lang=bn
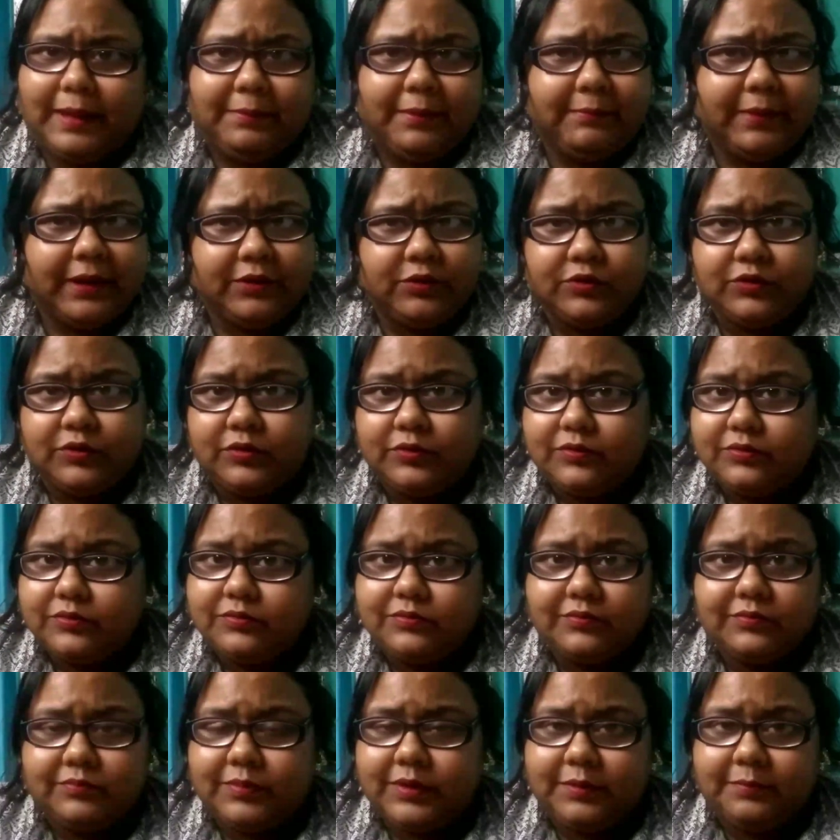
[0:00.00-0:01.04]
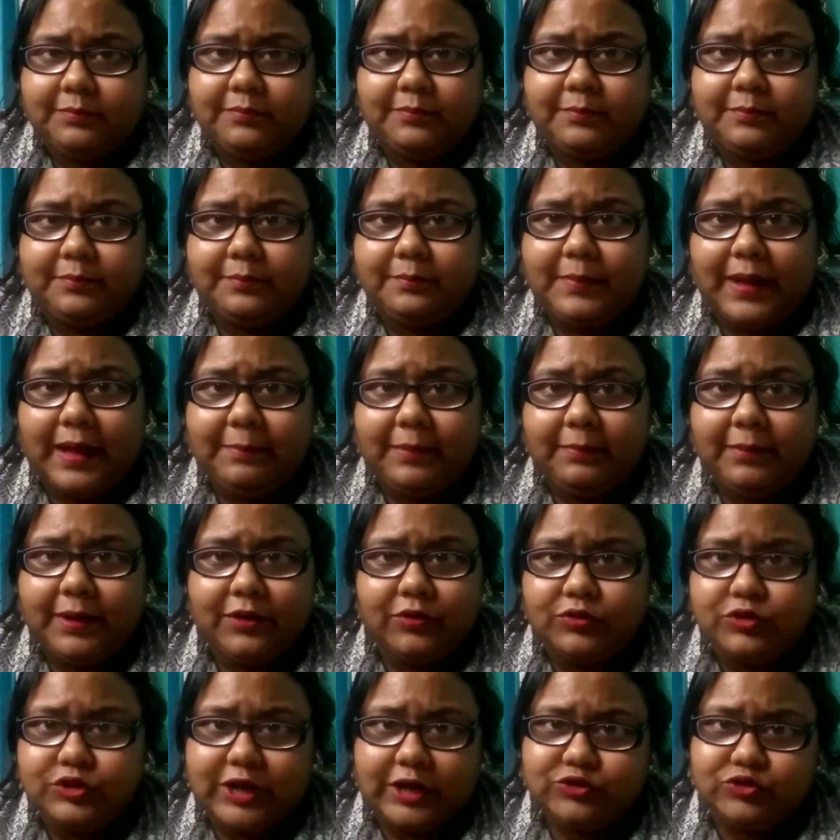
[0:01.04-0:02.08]
বাবা মার কোনো মানে মা
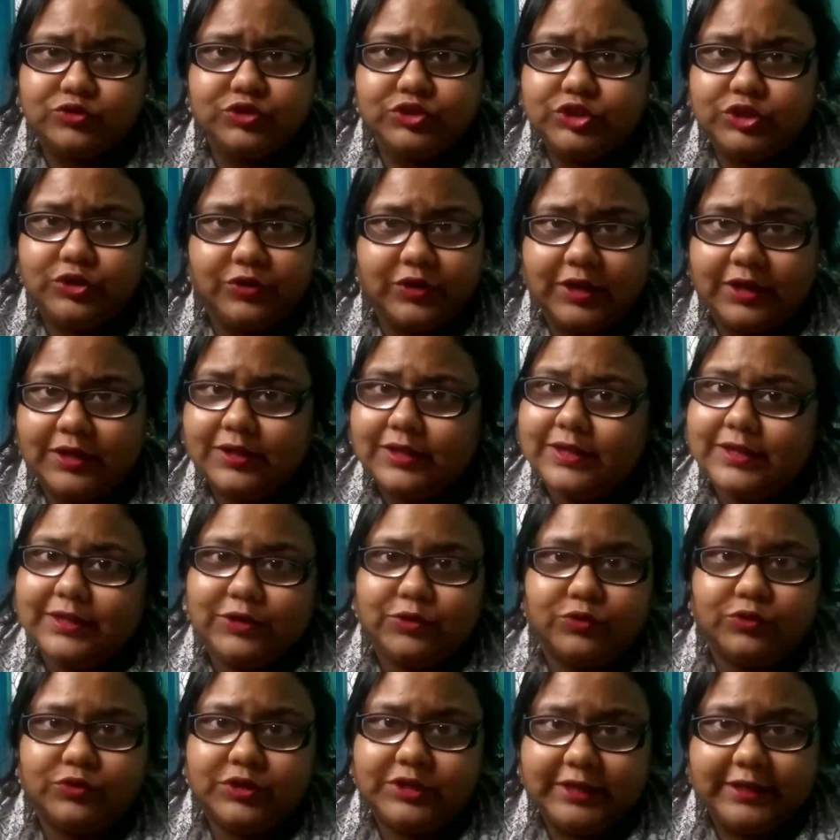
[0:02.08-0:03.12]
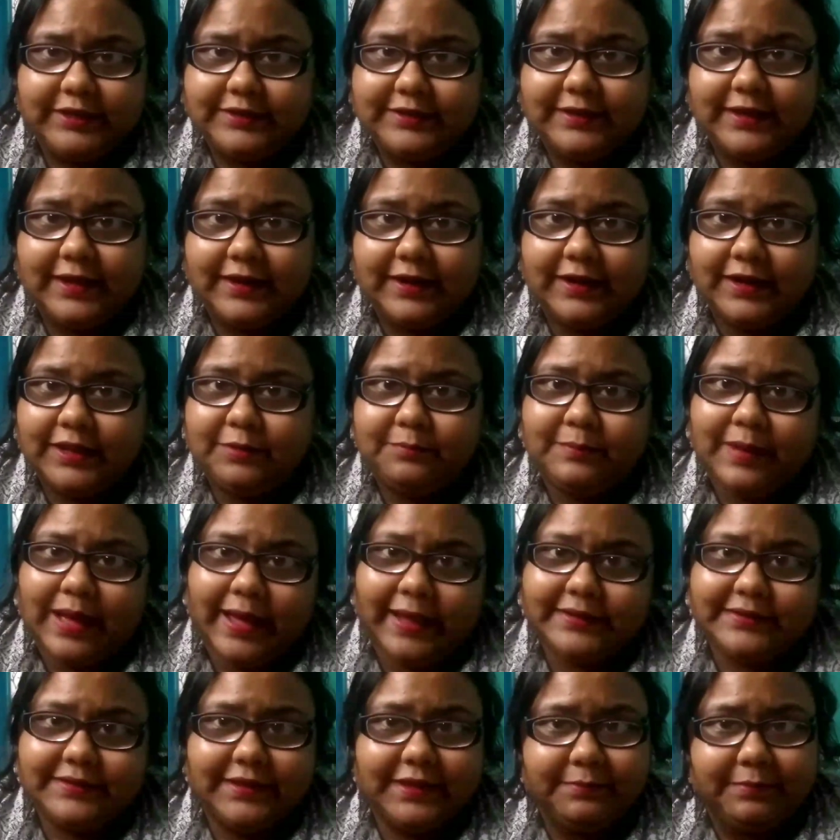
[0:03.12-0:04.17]
বাবার কোনো শাসন ছিল না কোনো ঠিক ঠিকানা নেই
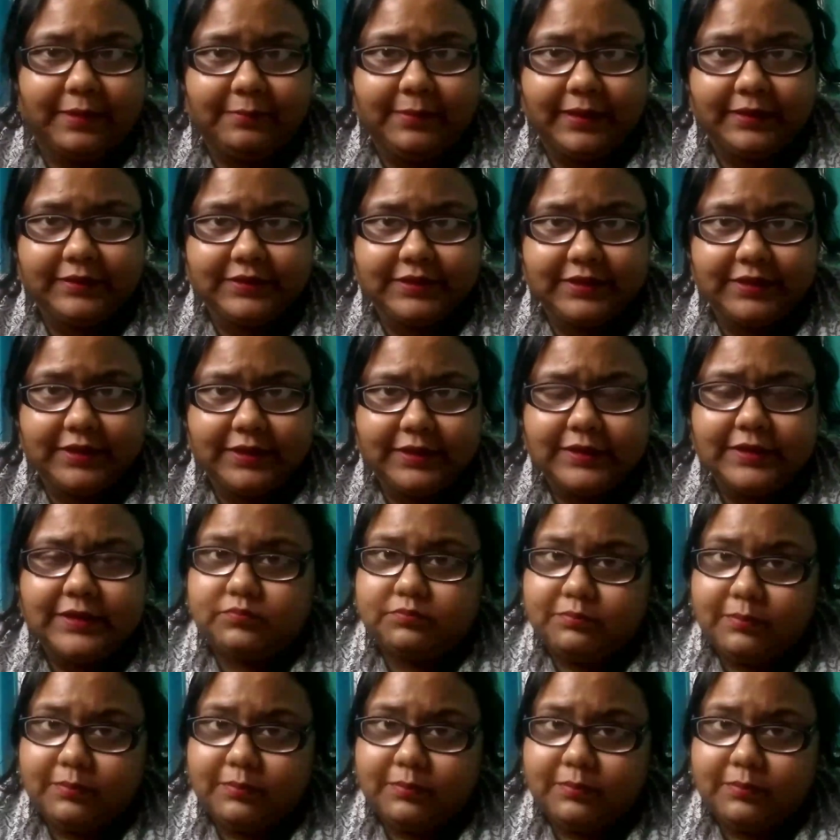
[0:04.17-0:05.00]
মায়ের দিকে বাবার দিকে